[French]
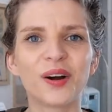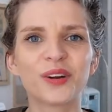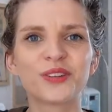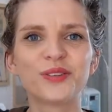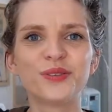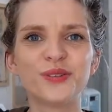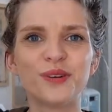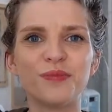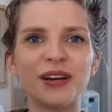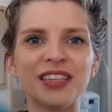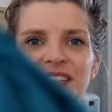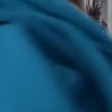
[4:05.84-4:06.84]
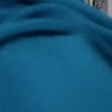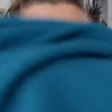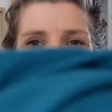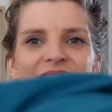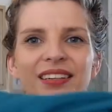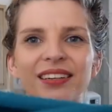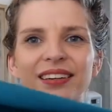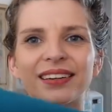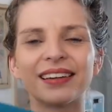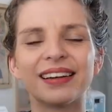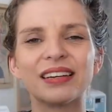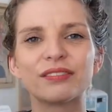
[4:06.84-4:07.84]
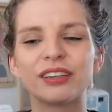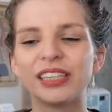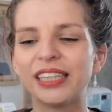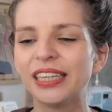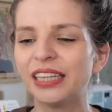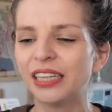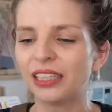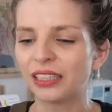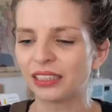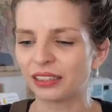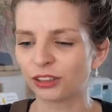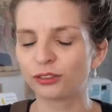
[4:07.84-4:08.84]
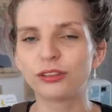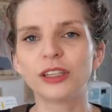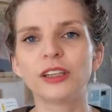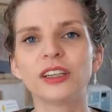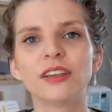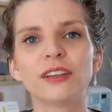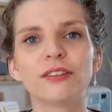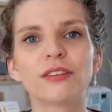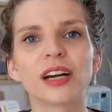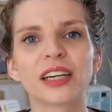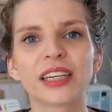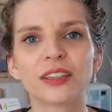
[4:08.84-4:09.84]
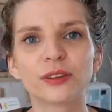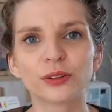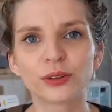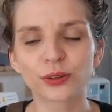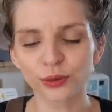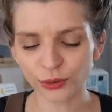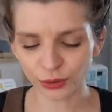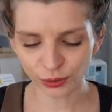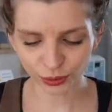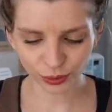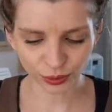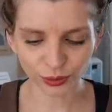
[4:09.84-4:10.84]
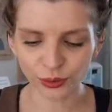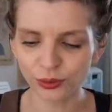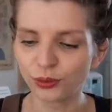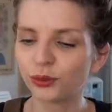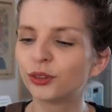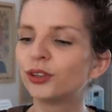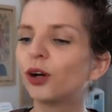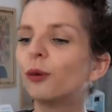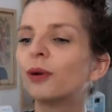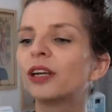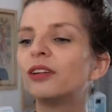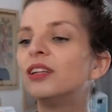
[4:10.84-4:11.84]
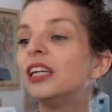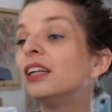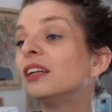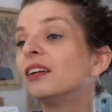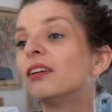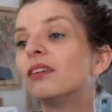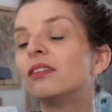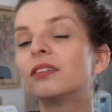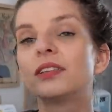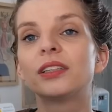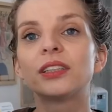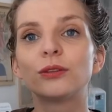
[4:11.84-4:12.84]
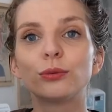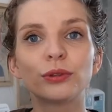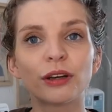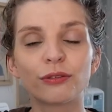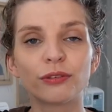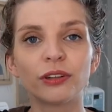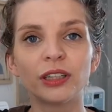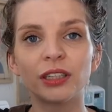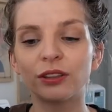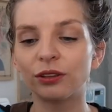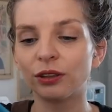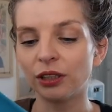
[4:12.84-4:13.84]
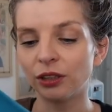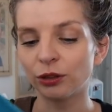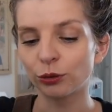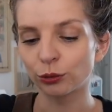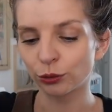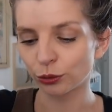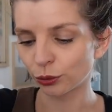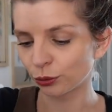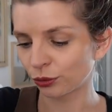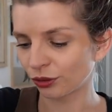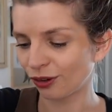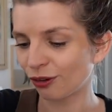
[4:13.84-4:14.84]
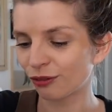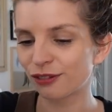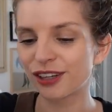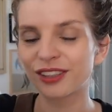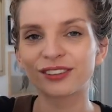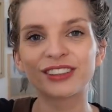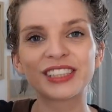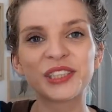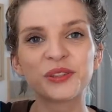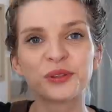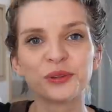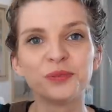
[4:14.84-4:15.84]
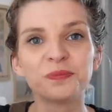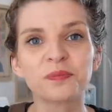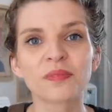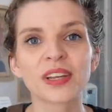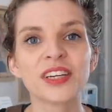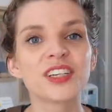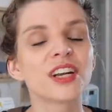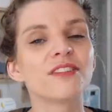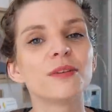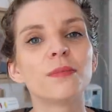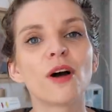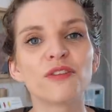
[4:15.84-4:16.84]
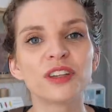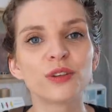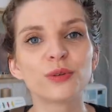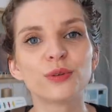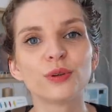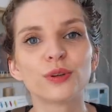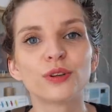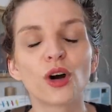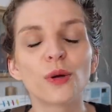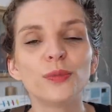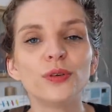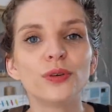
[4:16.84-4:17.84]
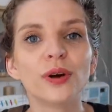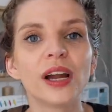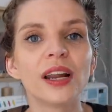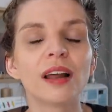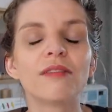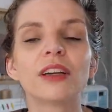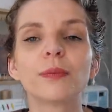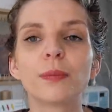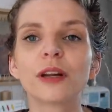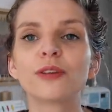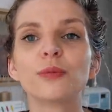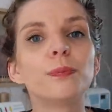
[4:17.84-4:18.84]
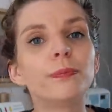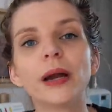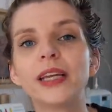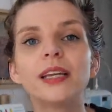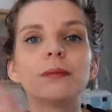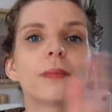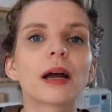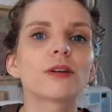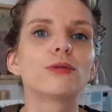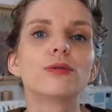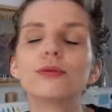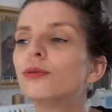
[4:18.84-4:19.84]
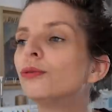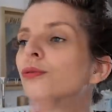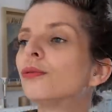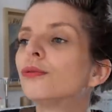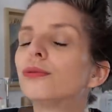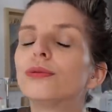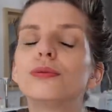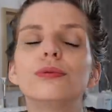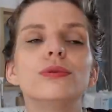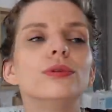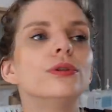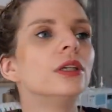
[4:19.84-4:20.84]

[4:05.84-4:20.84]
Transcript: rendu magnifique. Hein, voyez euh, je voulais voilà quelque chose de, sobre et d'élégant et c'est tout à fait euh, ce que je ressens en voyant ce tissu. J'avais pas envie de coudre une robe de Noël avec plein de paillettes partout, de froufrous,